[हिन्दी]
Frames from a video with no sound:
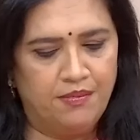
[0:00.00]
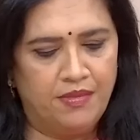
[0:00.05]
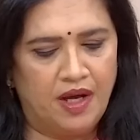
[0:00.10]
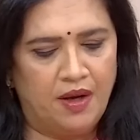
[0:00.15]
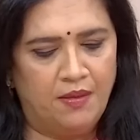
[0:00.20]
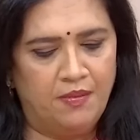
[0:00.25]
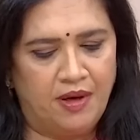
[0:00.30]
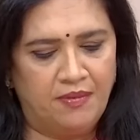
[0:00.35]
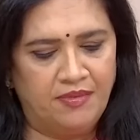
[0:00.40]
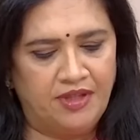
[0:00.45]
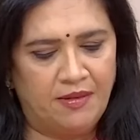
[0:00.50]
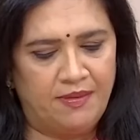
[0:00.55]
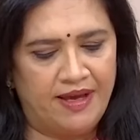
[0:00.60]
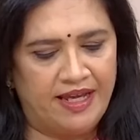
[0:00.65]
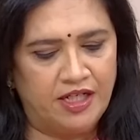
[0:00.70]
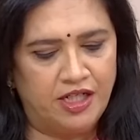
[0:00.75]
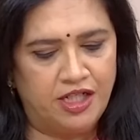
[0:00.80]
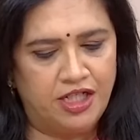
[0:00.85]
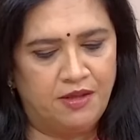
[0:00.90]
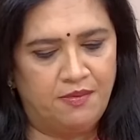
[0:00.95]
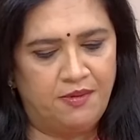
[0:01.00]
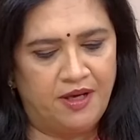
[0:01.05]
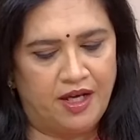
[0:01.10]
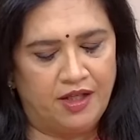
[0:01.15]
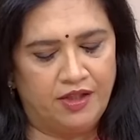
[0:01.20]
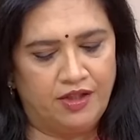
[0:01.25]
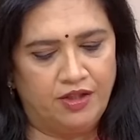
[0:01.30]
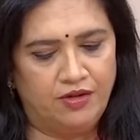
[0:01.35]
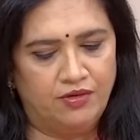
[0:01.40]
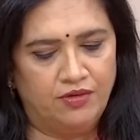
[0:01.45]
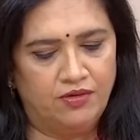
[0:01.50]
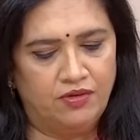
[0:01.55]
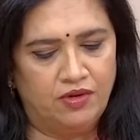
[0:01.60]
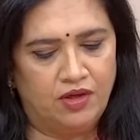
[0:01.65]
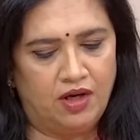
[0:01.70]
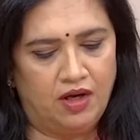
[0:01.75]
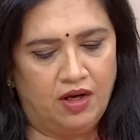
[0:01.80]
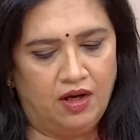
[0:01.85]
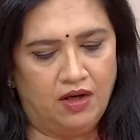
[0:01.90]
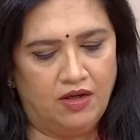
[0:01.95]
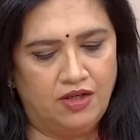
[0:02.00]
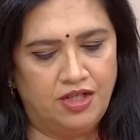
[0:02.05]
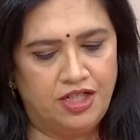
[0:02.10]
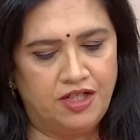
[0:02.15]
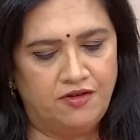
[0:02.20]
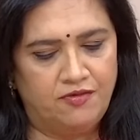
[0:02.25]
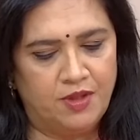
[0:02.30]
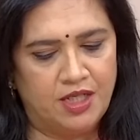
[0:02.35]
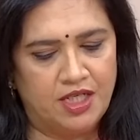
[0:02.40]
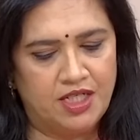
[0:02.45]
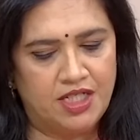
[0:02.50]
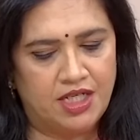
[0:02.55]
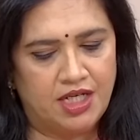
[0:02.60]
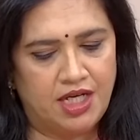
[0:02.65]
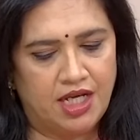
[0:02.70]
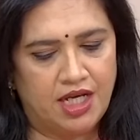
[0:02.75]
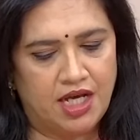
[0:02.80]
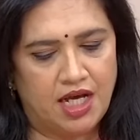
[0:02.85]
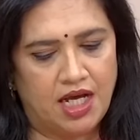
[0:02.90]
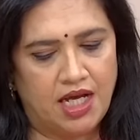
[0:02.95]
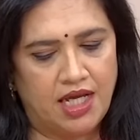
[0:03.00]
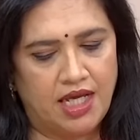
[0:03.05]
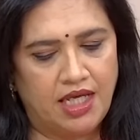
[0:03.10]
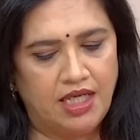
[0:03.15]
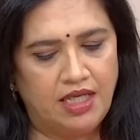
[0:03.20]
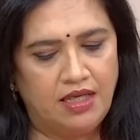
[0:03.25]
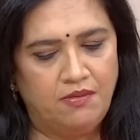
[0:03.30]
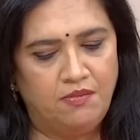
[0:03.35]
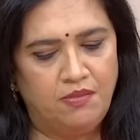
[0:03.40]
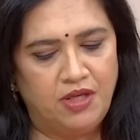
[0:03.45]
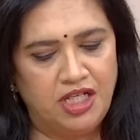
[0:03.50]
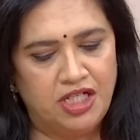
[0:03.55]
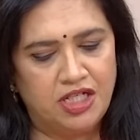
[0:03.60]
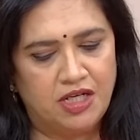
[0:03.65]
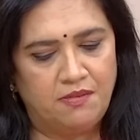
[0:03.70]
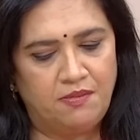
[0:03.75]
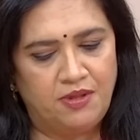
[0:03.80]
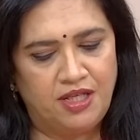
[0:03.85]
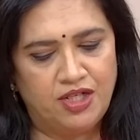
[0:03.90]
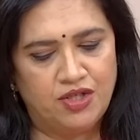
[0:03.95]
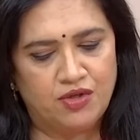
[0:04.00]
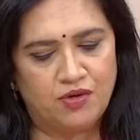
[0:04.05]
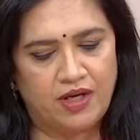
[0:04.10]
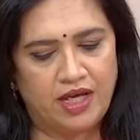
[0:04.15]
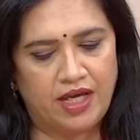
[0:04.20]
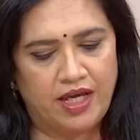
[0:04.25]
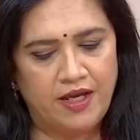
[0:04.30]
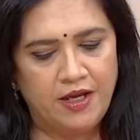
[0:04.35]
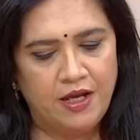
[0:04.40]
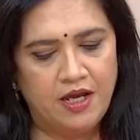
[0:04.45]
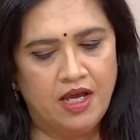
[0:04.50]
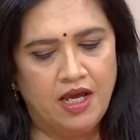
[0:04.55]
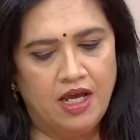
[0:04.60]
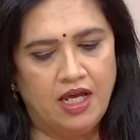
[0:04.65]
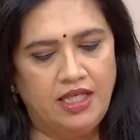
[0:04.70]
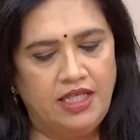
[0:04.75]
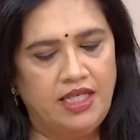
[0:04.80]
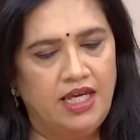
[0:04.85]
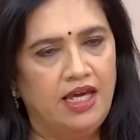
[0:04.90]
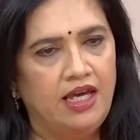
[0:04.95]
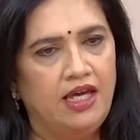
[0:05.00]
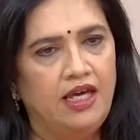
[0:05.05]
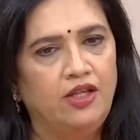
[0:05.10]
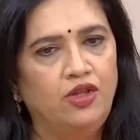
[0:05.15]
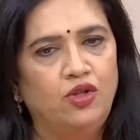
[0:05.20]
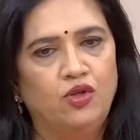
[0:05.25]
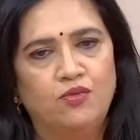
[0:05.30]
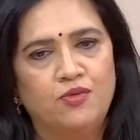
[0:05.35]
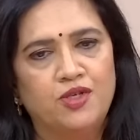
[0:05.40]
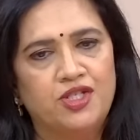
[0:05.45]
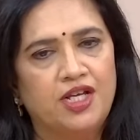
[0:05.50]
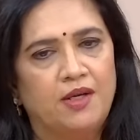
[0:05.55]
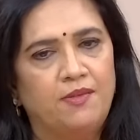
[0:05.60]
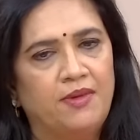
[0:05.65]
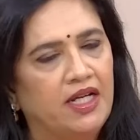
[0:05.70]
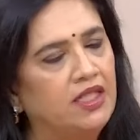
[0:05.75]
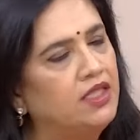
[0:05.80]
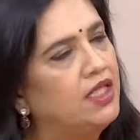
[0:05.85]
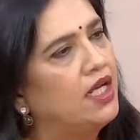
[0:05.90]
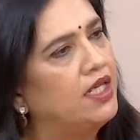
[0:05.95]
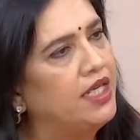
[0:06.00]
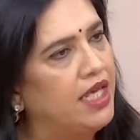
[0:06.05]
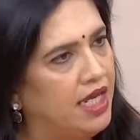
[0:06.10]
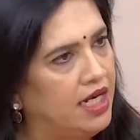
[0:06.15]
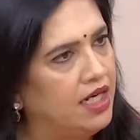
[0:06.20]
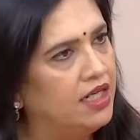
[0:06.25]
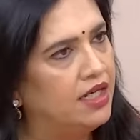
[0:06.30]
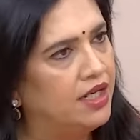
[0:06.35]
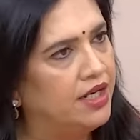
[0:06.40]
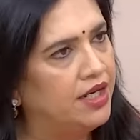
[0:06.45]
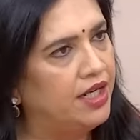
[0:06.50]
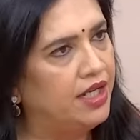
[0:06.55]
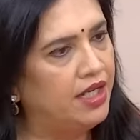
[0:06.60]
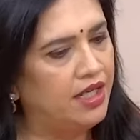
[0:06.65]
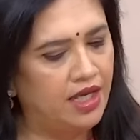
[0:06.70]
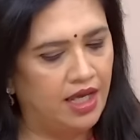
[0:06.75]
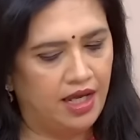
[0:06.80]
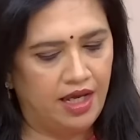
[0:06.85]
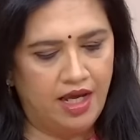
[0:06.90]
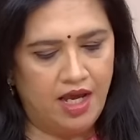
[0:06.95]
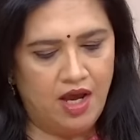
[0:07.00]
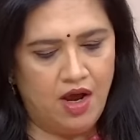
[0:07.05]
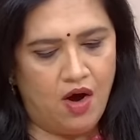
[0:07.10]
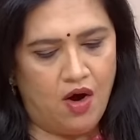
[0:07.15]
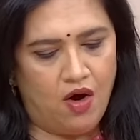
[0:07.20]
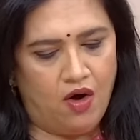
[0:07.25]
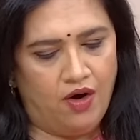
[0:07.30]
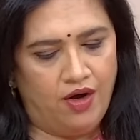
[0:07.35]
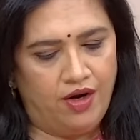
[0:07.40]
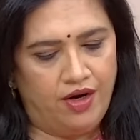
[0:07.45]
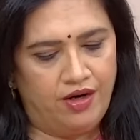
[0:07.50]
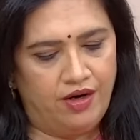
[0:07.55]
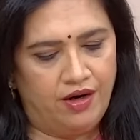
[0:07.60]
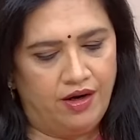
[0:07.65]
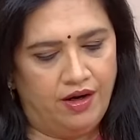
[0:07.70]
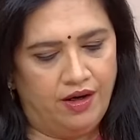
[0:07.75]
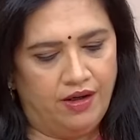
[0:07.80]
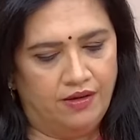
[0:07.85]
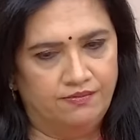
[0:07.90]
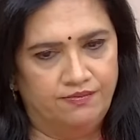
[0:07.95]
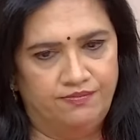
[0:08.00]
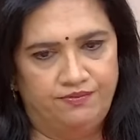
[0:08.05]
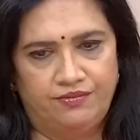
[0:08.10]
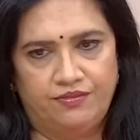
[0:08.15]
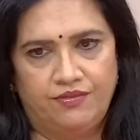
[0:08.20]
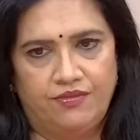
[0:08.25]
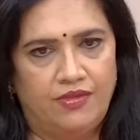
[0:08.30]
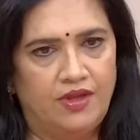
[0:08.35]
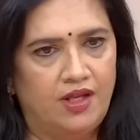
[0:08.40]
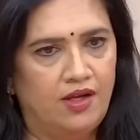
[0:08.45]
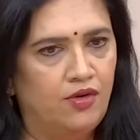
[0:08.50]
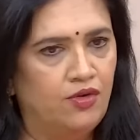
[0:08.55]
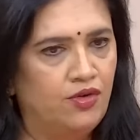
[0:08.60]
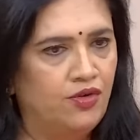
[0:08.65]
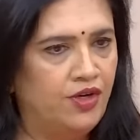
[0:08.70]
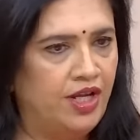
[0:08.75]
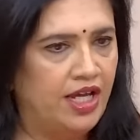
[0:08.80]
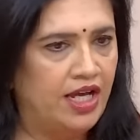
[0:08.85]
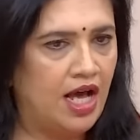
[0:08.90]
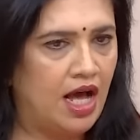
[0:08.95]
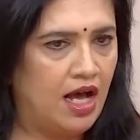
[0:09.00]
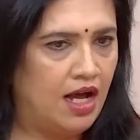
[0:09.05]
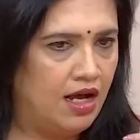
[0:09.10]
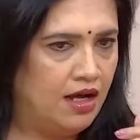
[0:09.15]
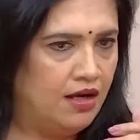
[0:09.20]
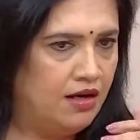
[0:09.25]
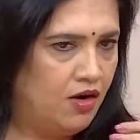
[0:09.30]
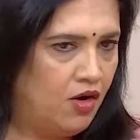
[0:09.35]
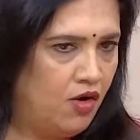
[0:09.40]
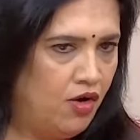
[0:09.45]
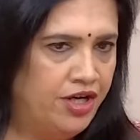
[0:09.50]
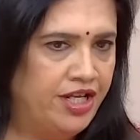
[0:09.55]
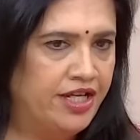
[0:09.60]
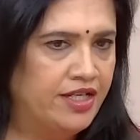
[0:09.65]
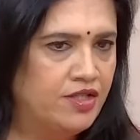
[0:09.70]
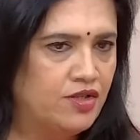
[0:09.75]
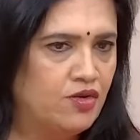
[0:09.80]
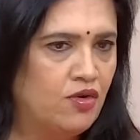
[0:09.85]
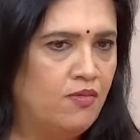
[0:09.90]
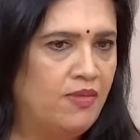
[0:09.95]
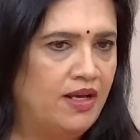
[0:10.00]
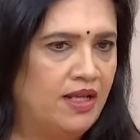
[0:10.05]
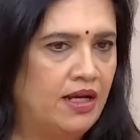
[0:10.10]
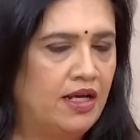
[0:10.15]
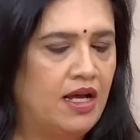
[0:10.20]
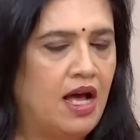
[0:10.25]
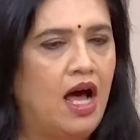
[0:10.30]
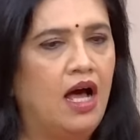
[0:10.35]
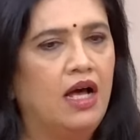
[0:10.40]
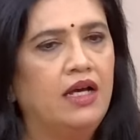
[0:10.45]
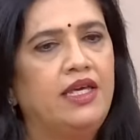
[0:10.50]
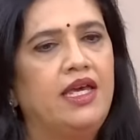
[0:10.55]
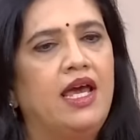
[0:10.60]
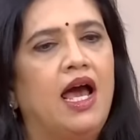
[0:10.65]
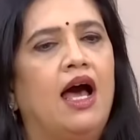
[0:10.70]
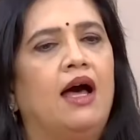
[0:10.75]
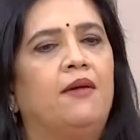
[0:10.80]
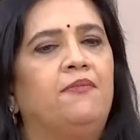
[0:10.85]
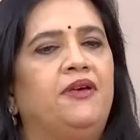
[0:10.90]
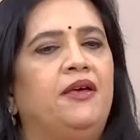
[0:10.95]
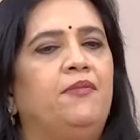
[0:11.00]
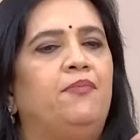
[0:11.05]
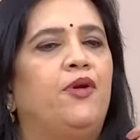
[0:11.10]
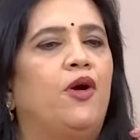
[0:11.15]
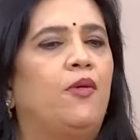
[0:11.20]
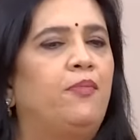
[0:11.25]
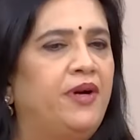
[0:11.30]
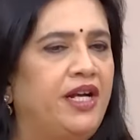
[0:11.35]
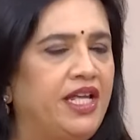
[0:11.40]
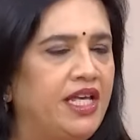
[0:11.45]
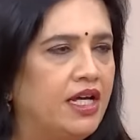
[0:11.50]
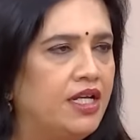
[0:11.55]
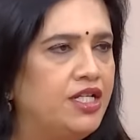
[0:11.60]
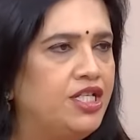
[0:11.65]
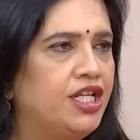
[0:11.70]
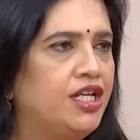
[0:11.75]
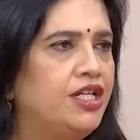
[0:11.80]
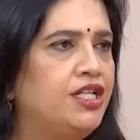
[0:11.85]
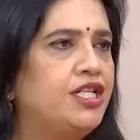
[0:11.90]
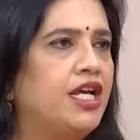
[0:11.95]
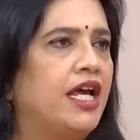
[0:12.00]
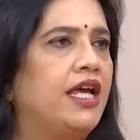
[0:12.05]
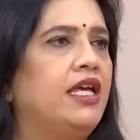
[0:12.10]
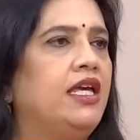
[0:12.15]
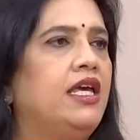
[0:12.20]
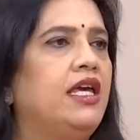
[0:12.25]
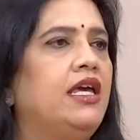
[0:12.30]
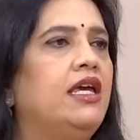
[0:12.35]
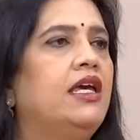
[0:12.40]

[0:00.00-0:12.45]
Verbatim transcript: ममता बनर्जी पे आती हूँ चीफ मिनिस्टर ने कहा है कि बीजेपी जो है ये हिंदू मुसलमान का खेल कर रहे हैं और उन्होंने कहा ऑडियंस को कहा कि आपकी प्रॉपर्टियाँ छिन जाएंगी